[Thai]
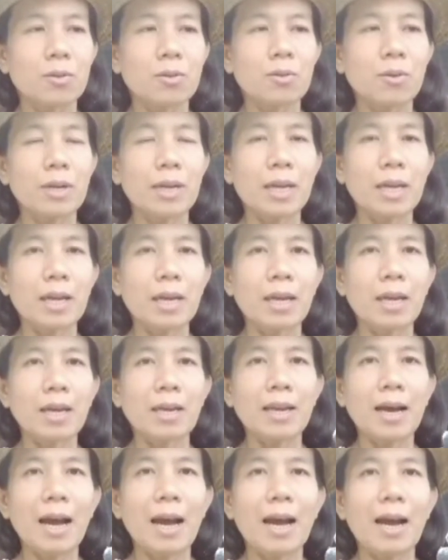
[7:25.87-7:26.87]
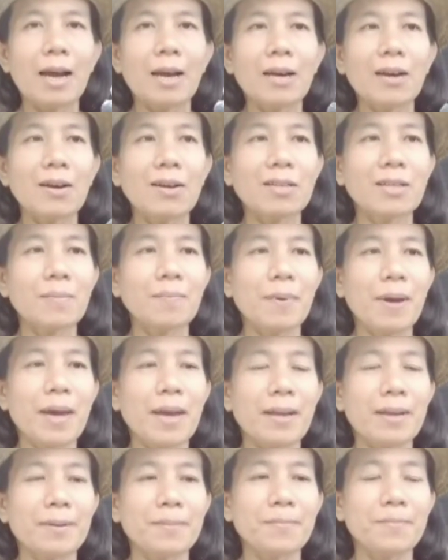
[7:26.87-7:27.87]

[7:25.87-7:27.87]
ตัวนี้นะคะ ก็จะเป็น